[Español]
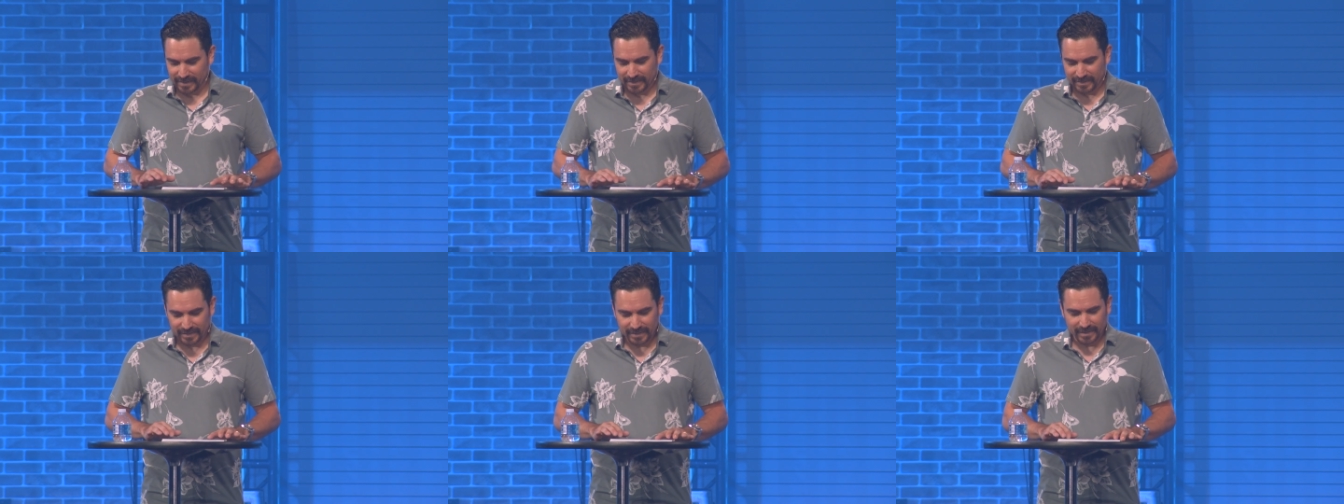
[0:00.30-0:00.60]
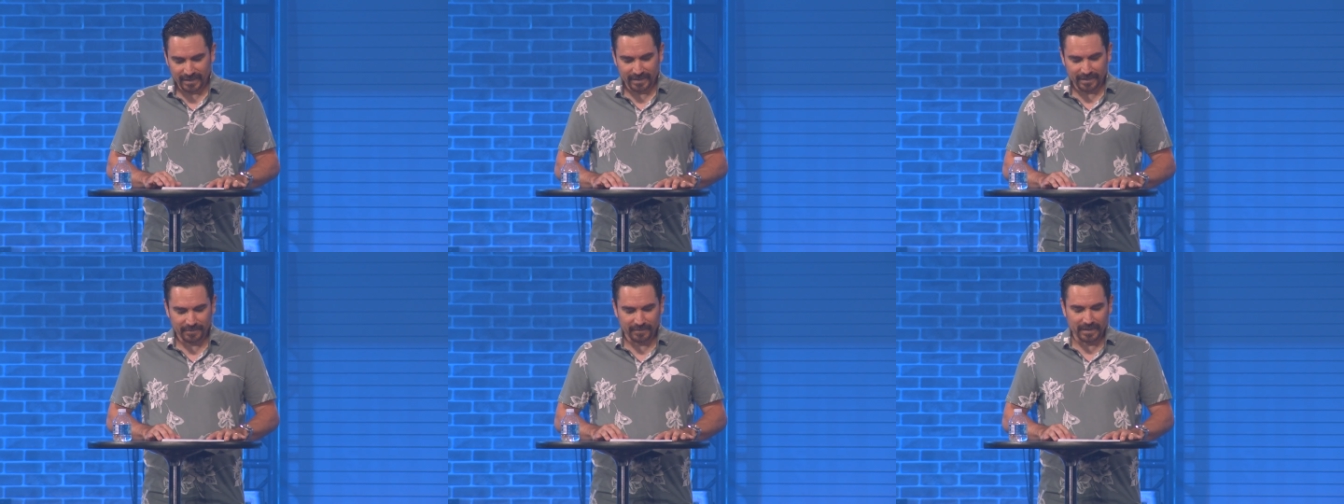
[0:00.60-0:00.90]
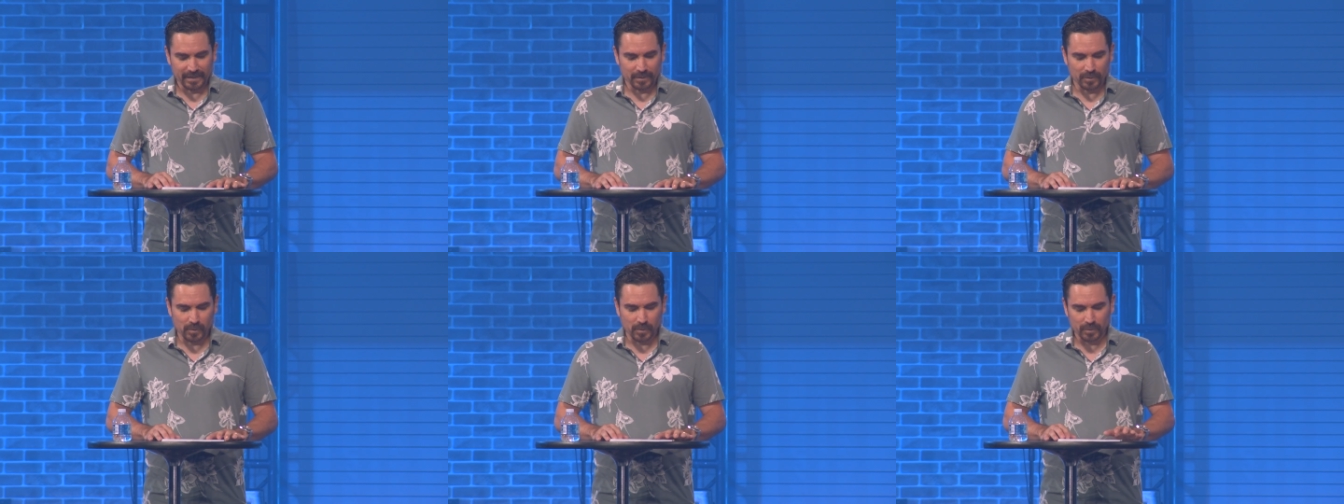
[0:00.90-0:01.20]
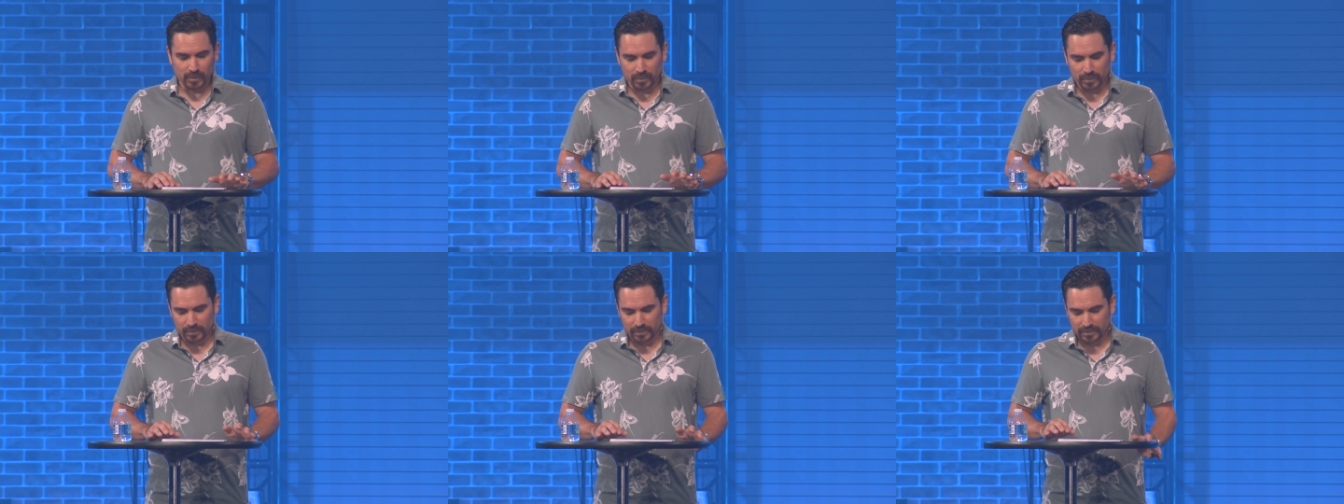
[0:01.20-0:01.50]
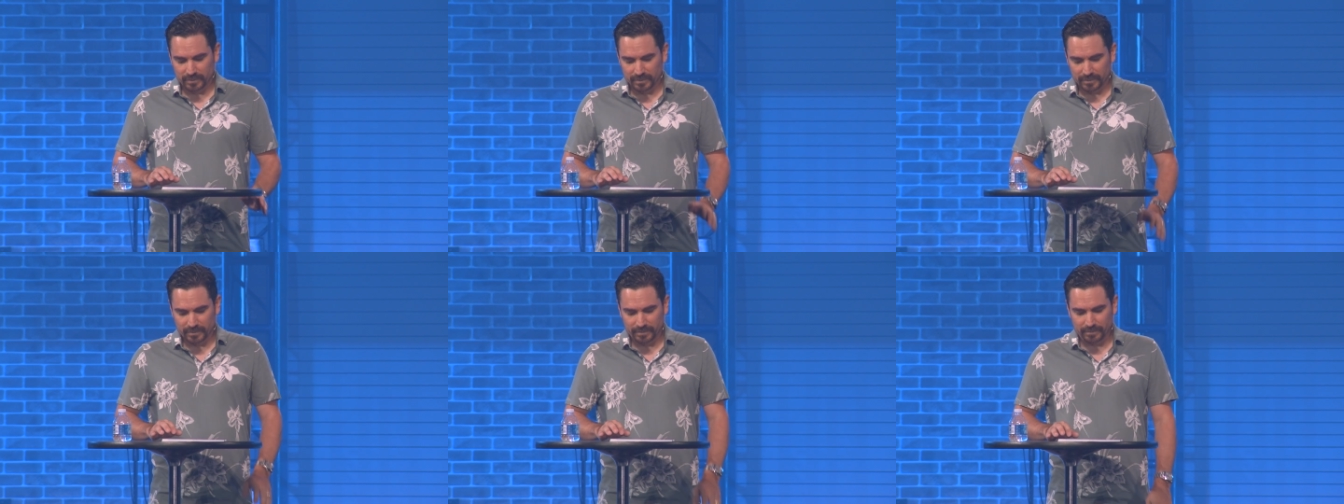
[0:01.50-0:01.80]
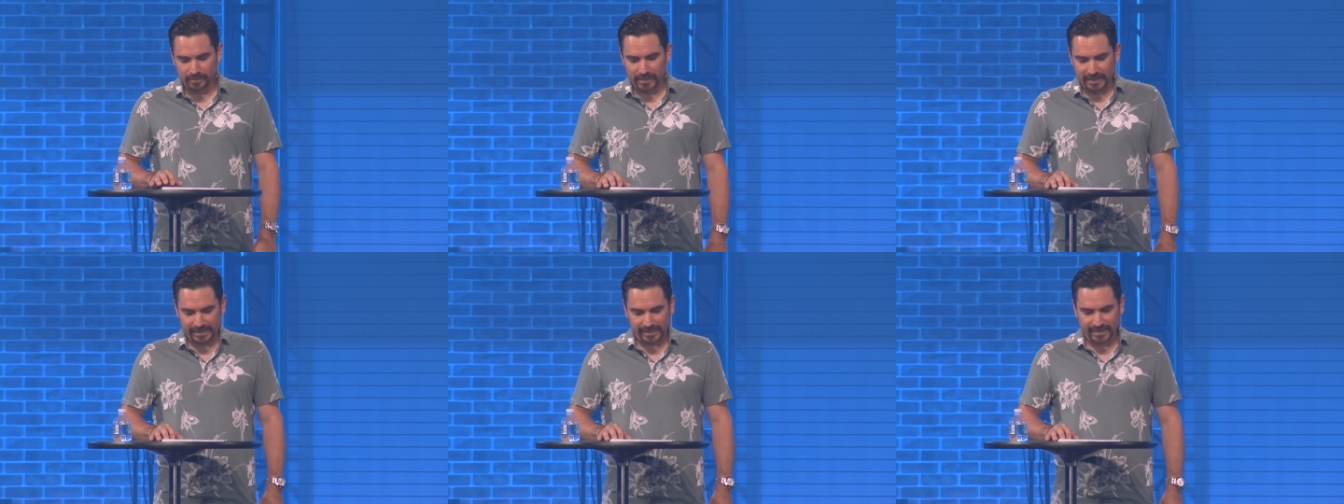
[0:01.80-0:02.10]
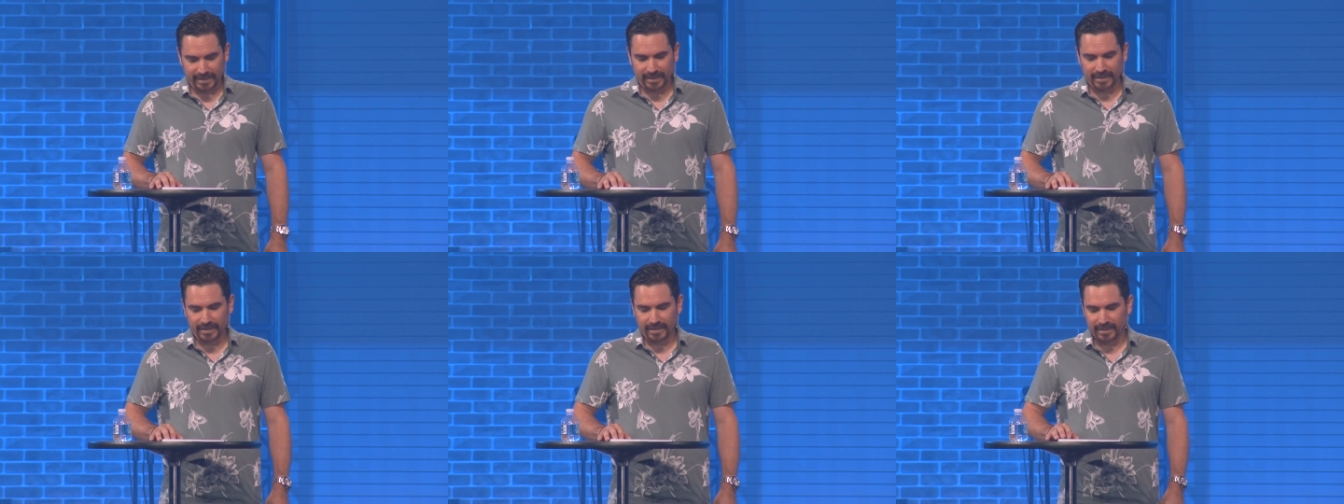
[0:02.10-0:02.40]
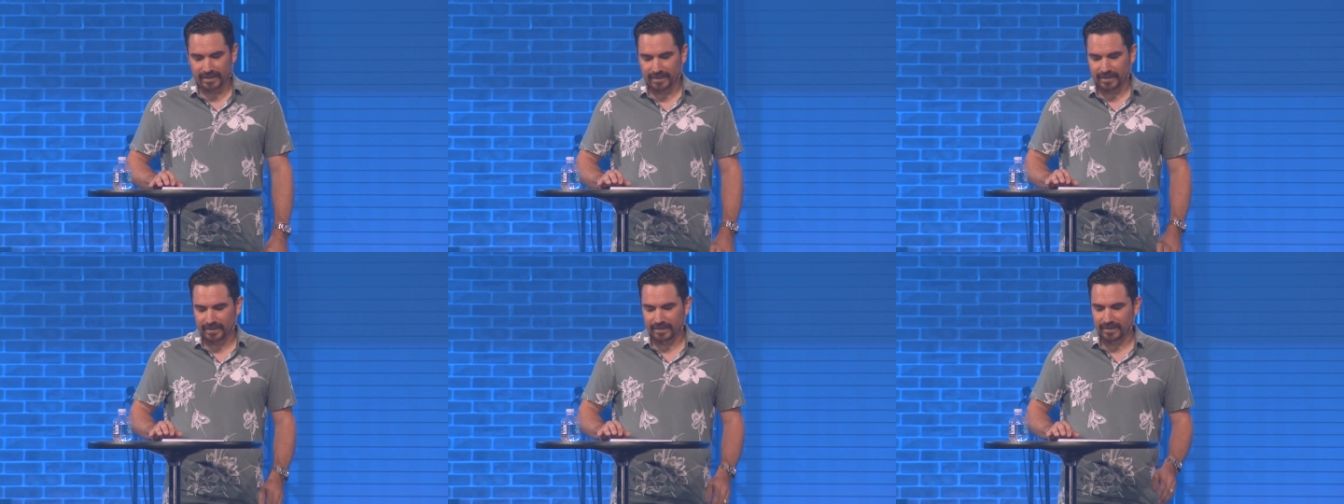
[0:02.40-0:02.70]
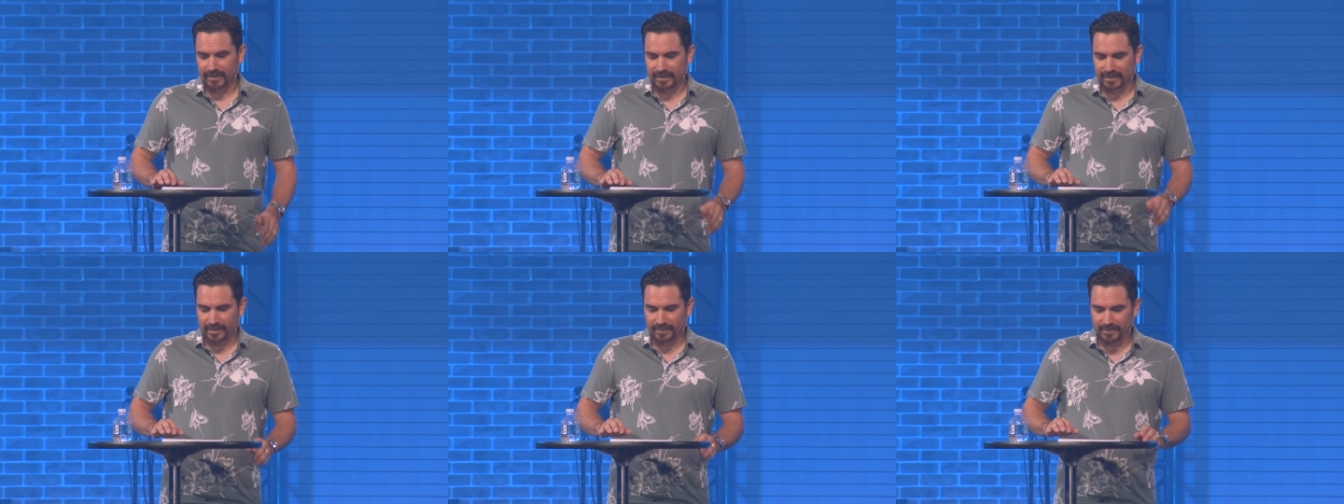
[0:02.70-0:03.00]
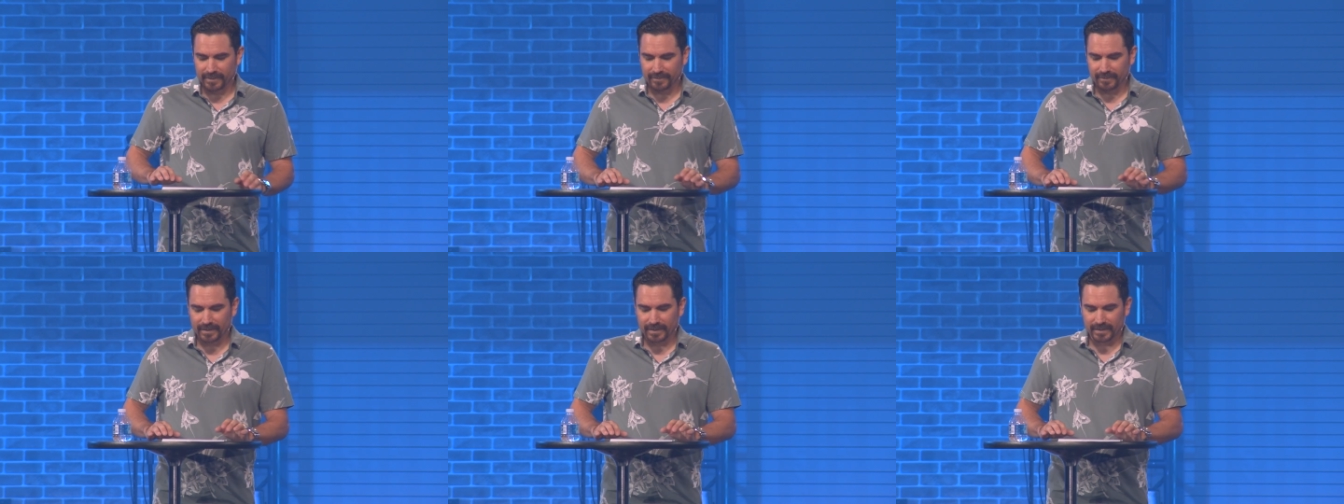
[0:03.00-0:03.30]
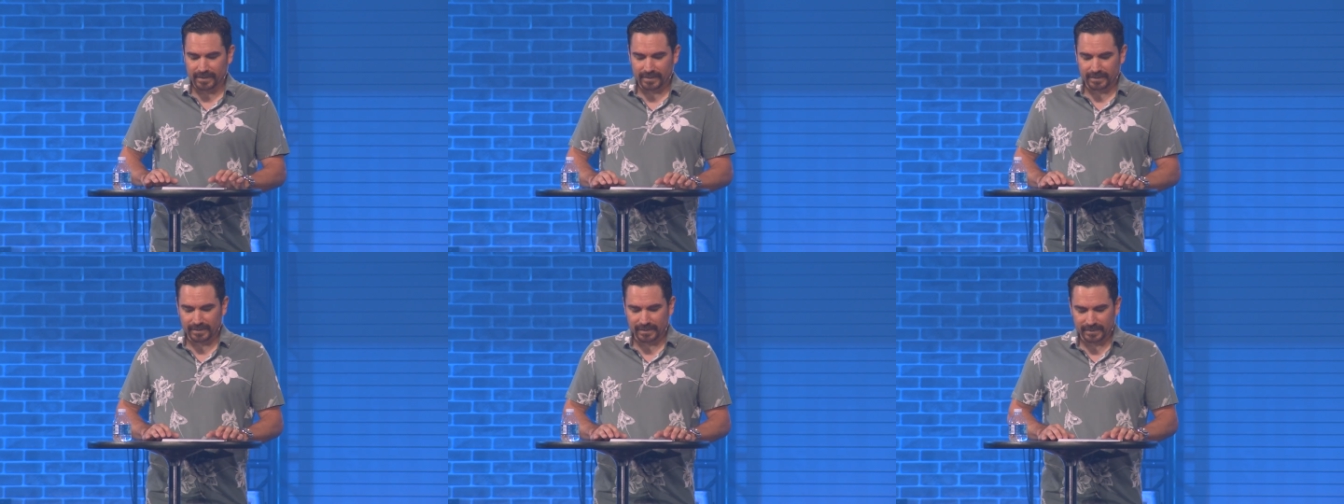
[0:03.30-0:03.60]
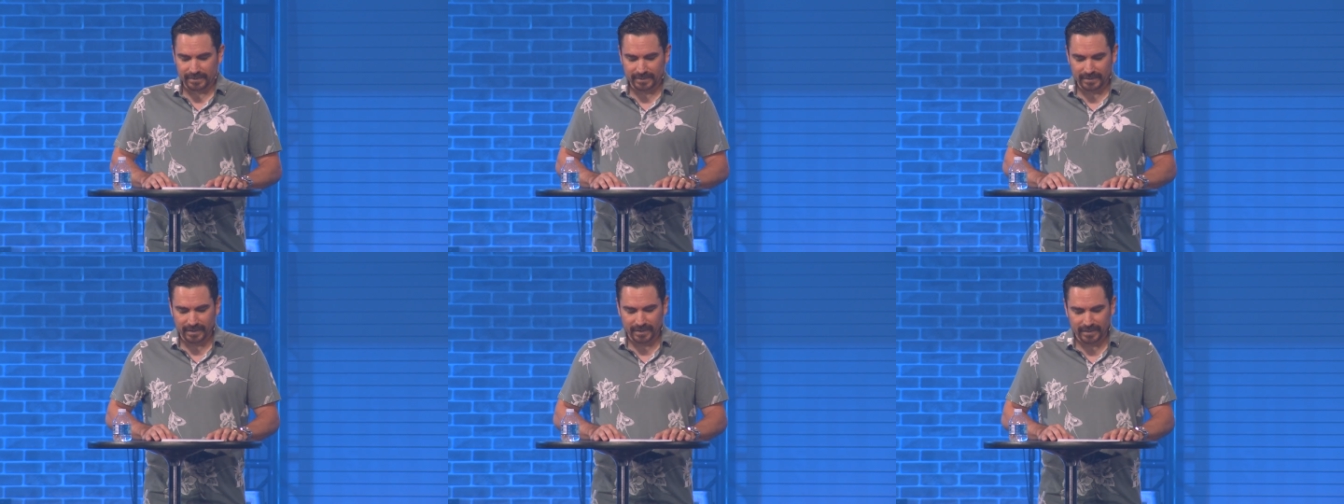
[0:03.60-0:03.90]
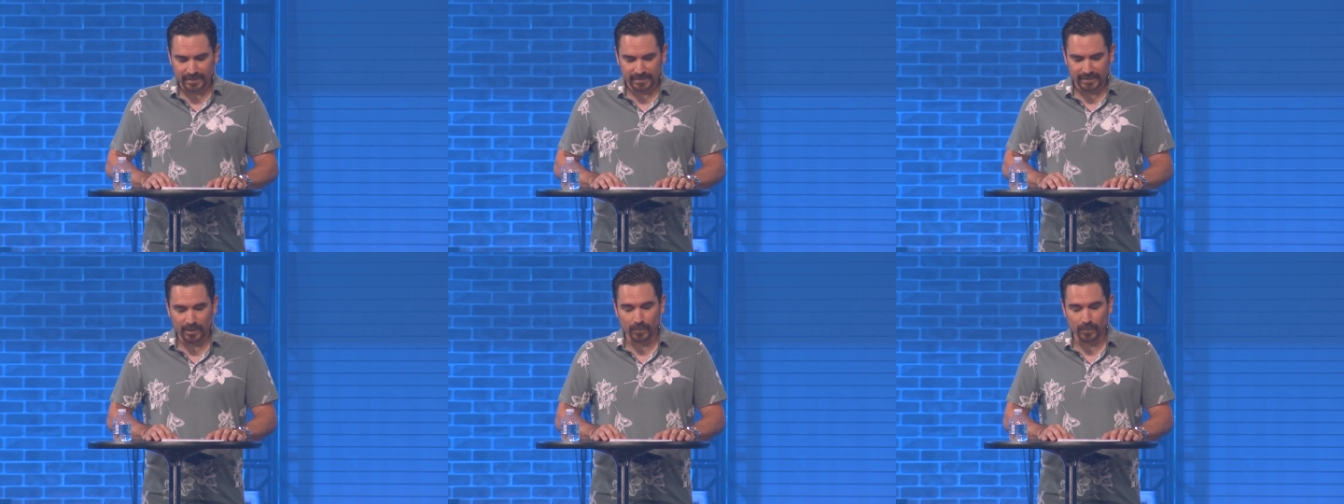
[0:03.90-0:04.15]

Quisiera abrir con un pasaje de la Biblia que está,